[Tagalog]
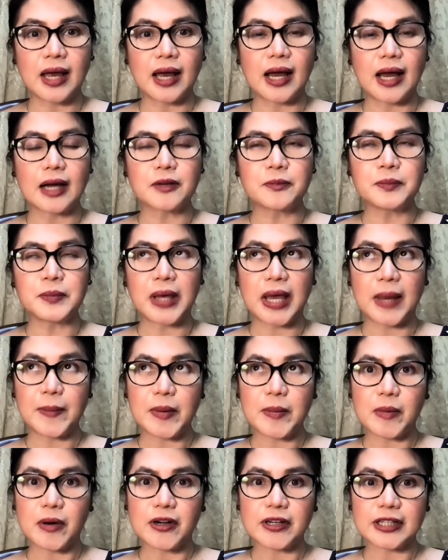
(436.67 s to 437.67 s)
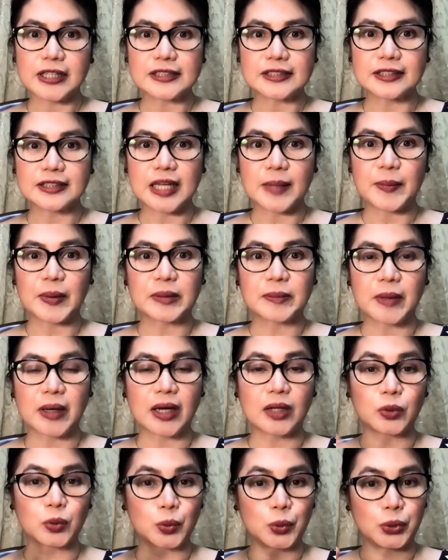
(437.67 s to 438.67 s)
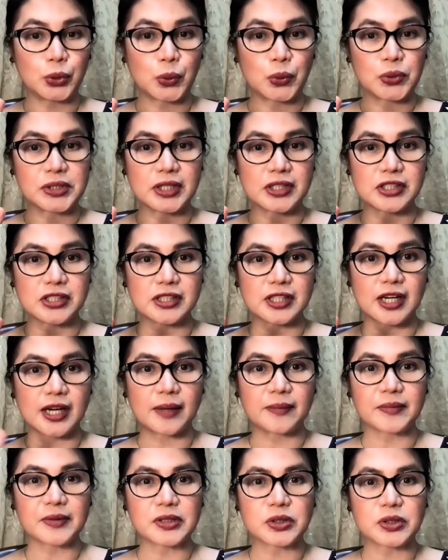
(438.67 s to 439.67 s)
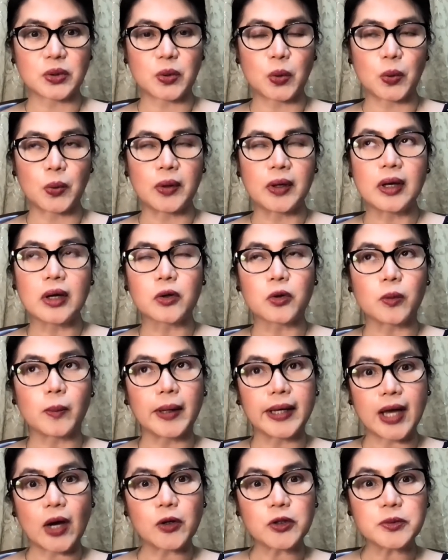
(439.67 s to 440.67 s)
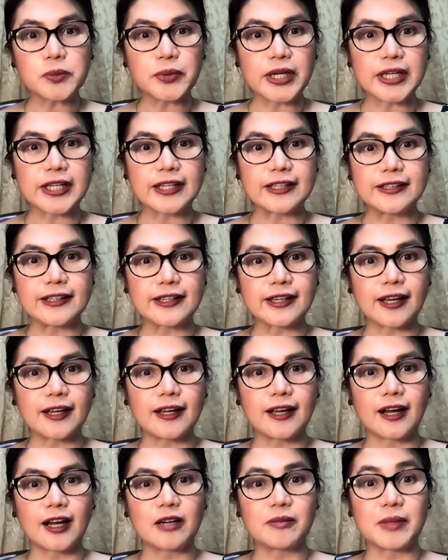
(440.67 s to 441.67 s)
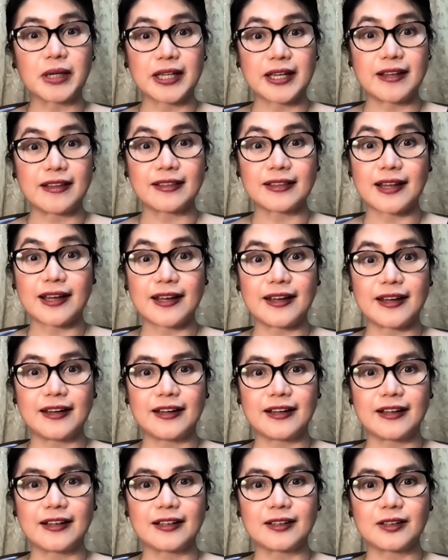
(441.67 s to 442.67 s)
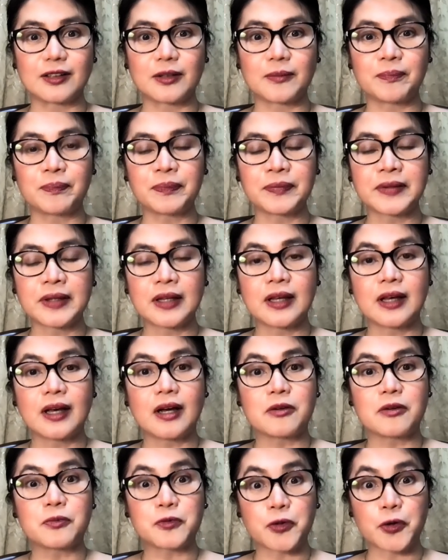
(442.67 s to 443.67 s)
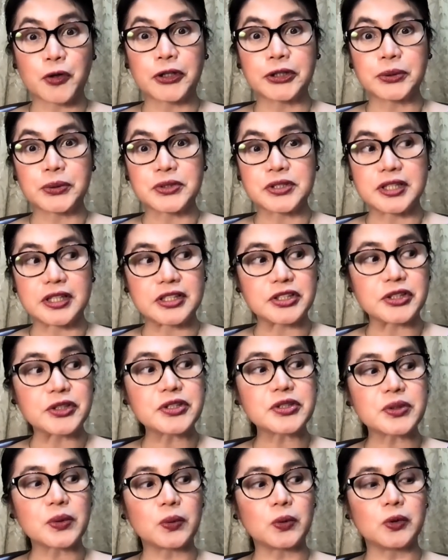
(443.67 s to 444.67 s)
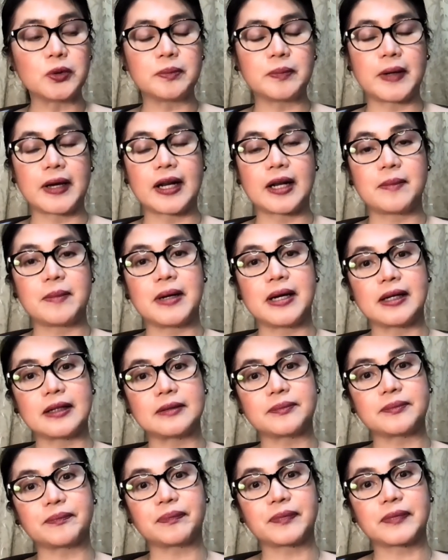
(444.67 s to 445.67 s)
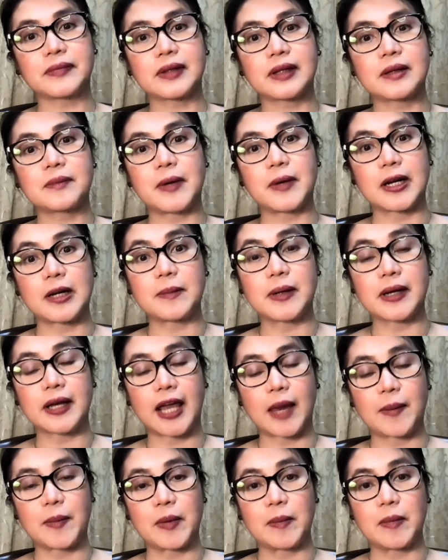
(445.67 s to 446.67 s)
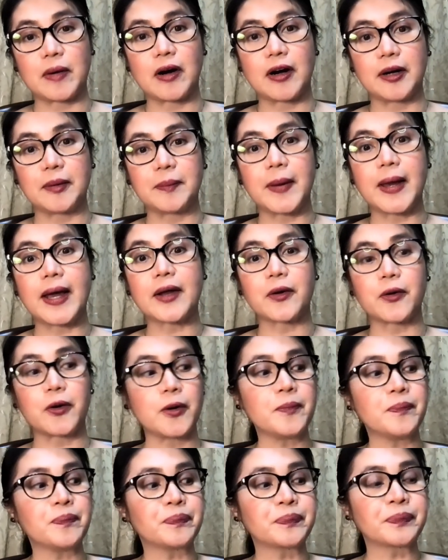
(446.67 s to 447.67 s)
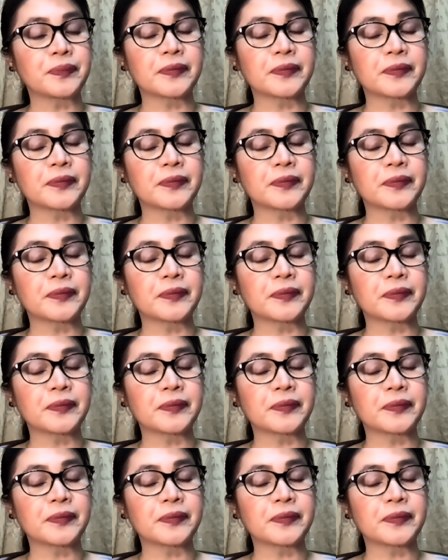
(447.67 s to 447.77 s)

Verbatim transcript: Ang MMR kasi dapat maka 2 doses siya. So, kung may outbreak, hindi kailangan maghintay ng 4 to 6 years old para mag para mag MMR. Pero